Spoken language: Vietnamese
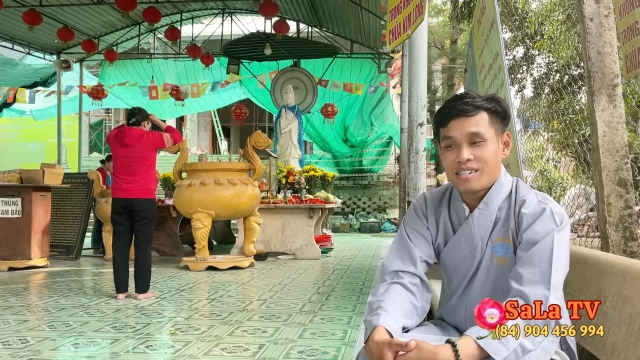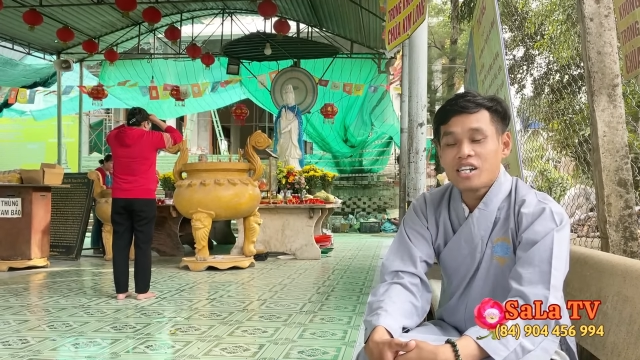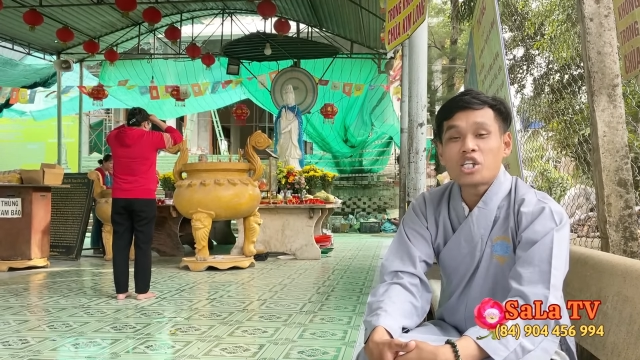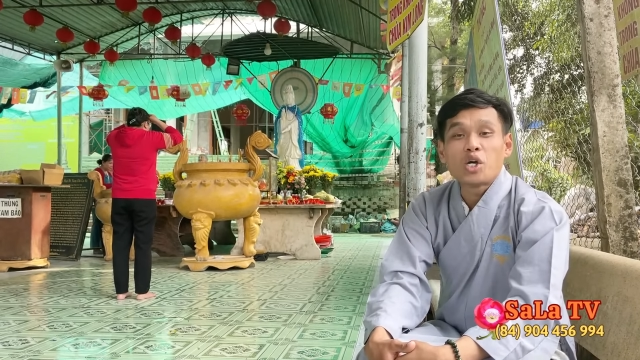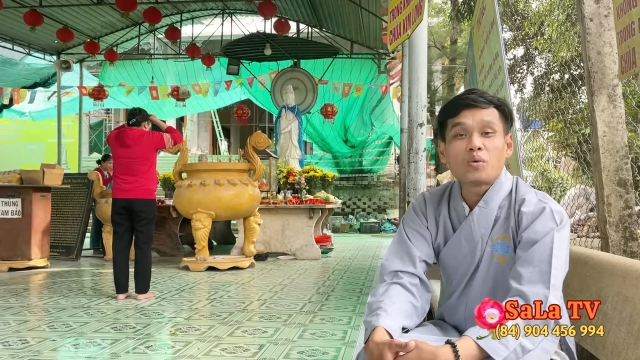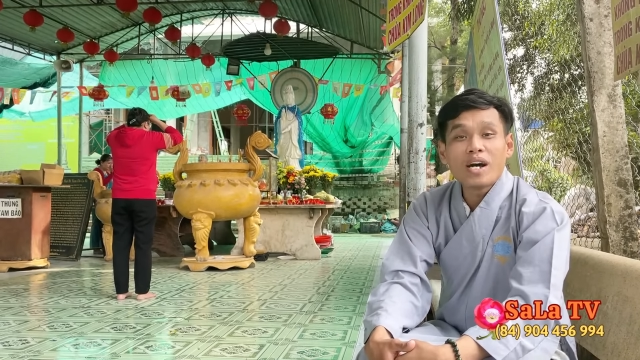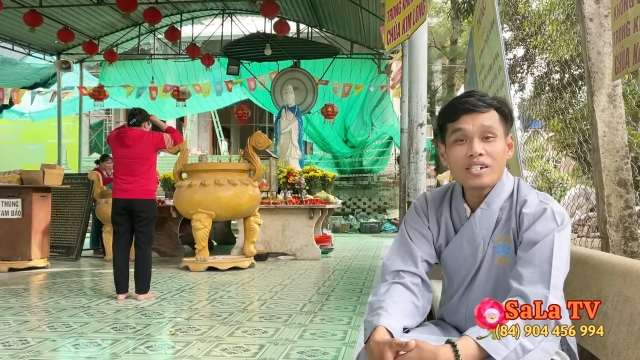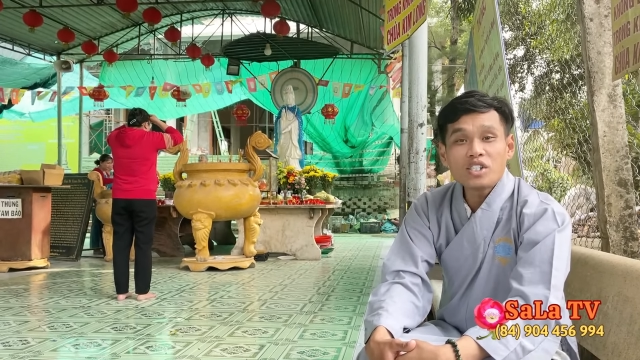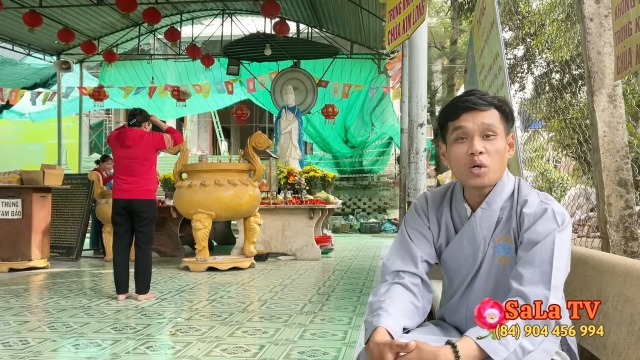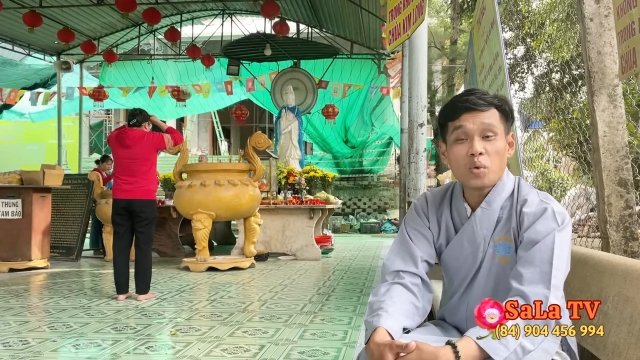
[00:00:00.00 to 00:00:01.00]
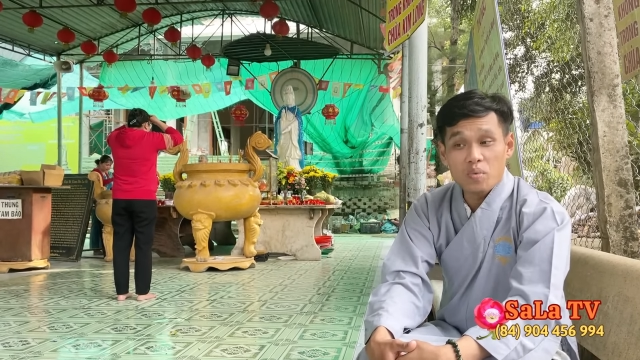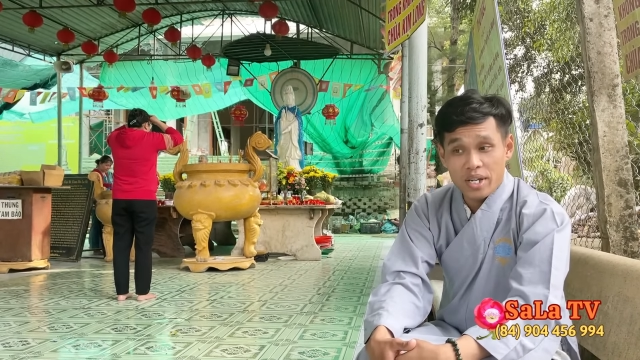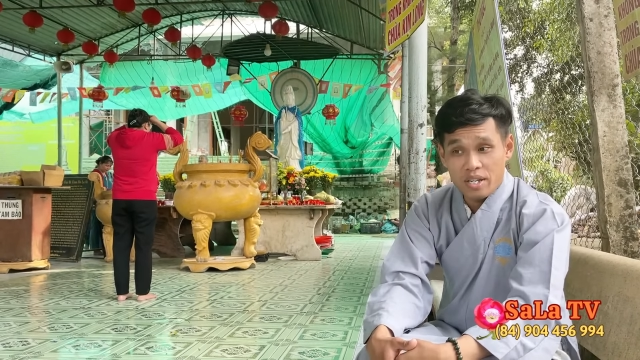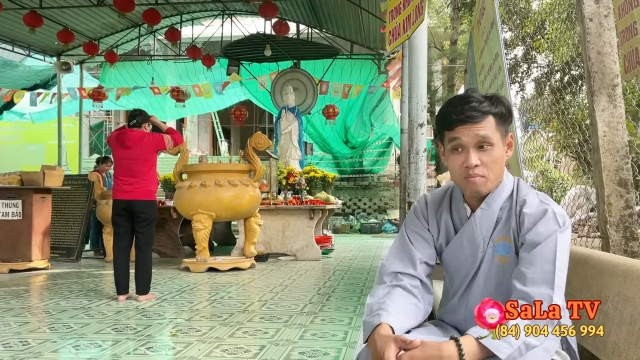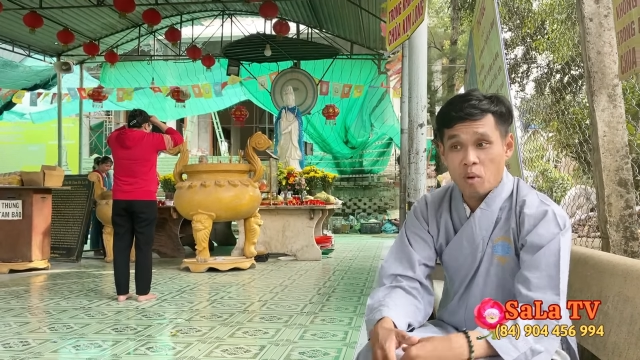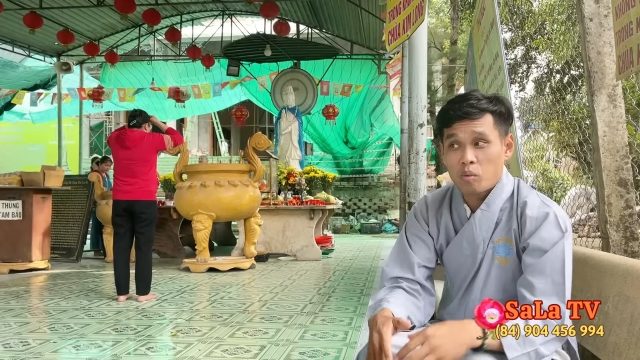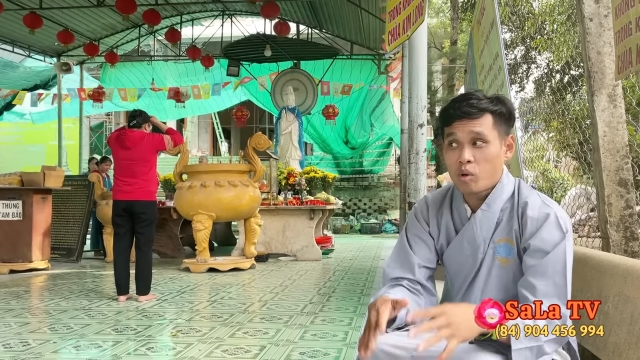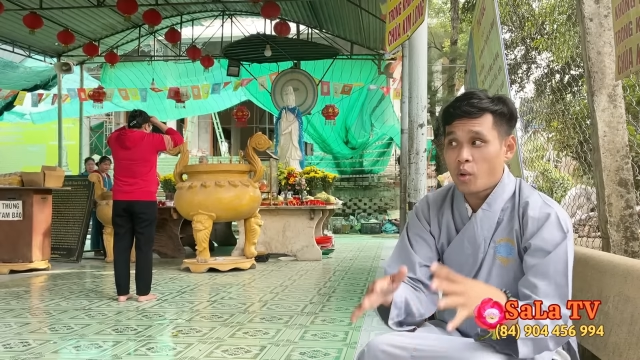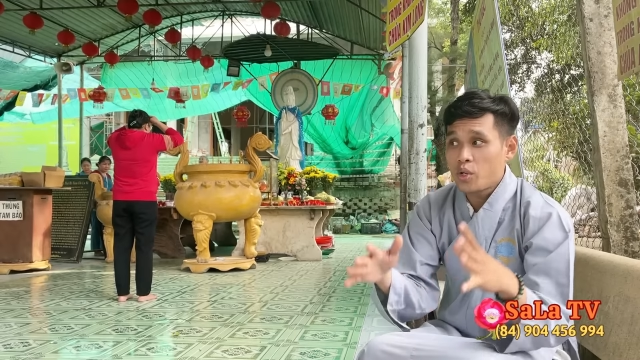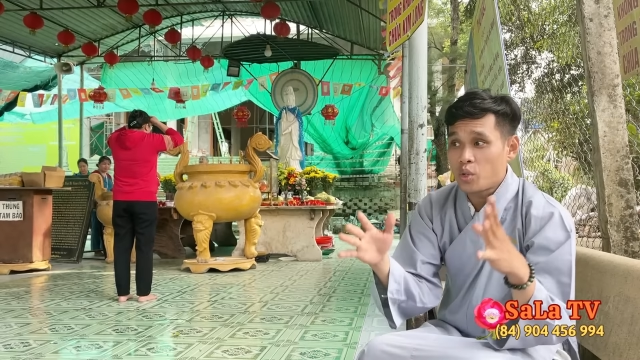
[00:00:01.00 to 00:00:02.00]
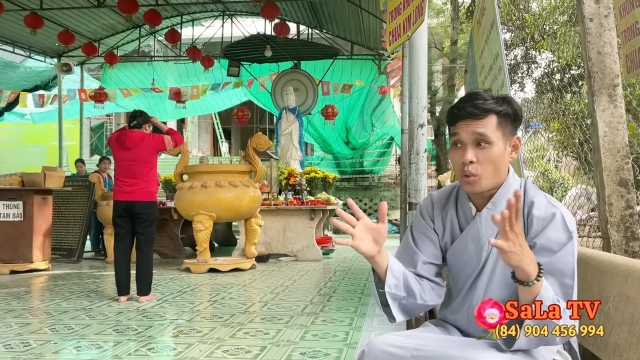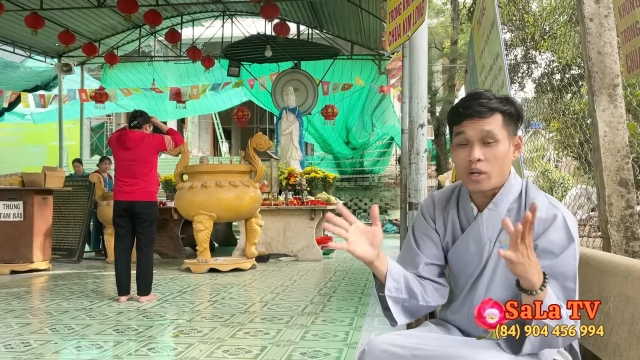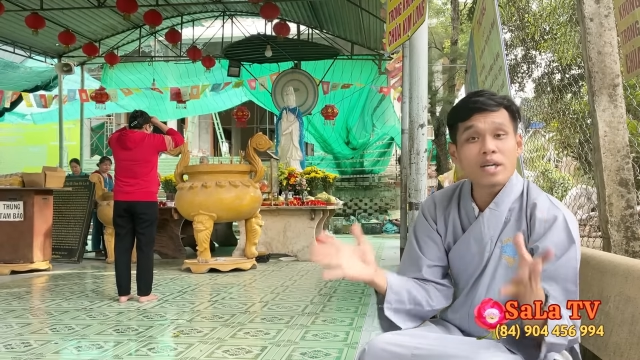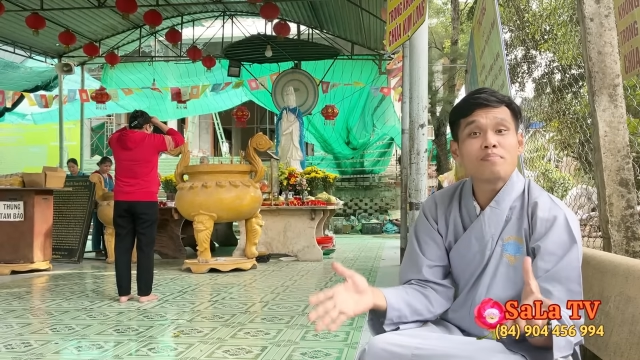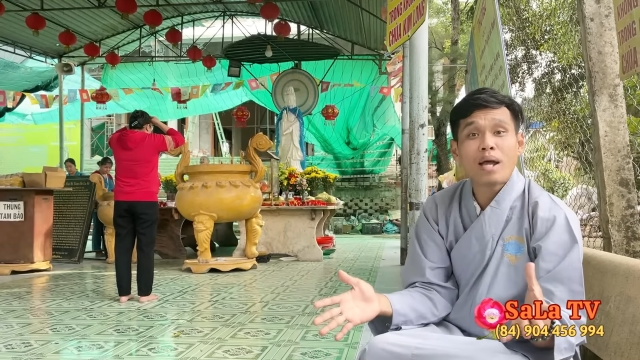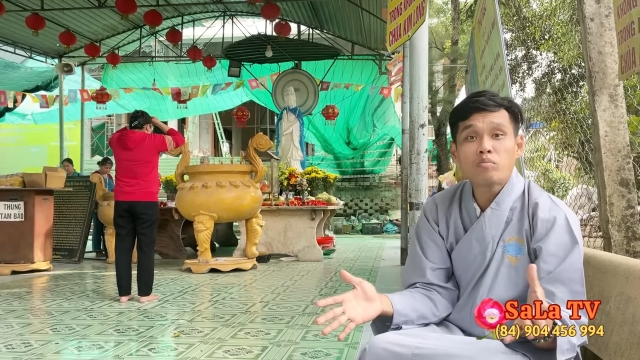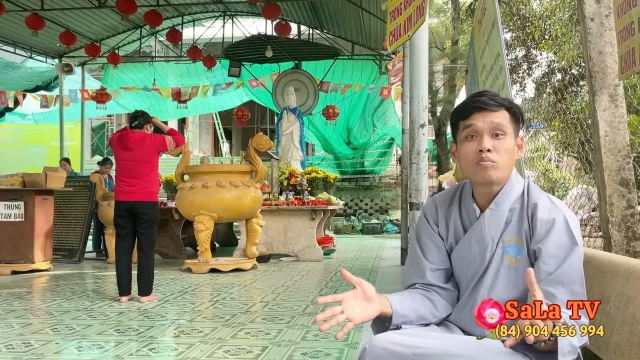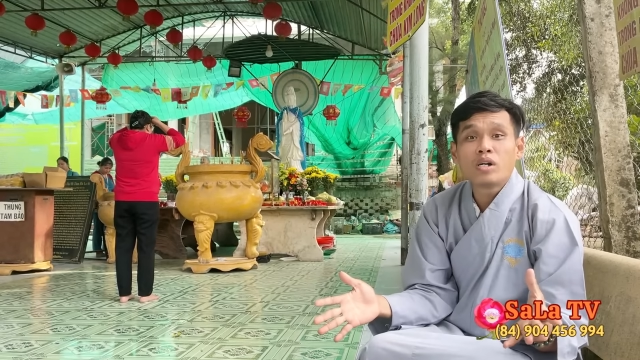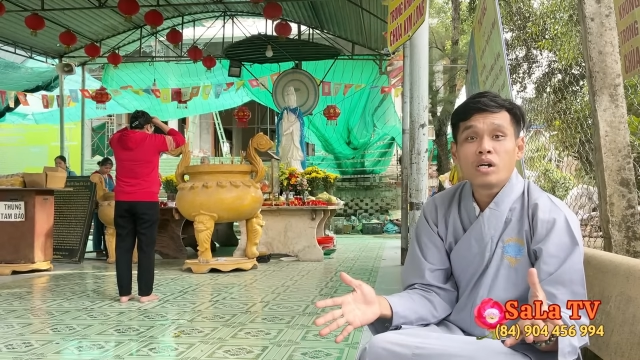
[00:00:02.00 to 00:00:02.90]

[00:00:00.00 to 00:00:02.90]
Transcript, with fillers: giới thiệu đến cho quý vị một ngôi chùa Kim Long,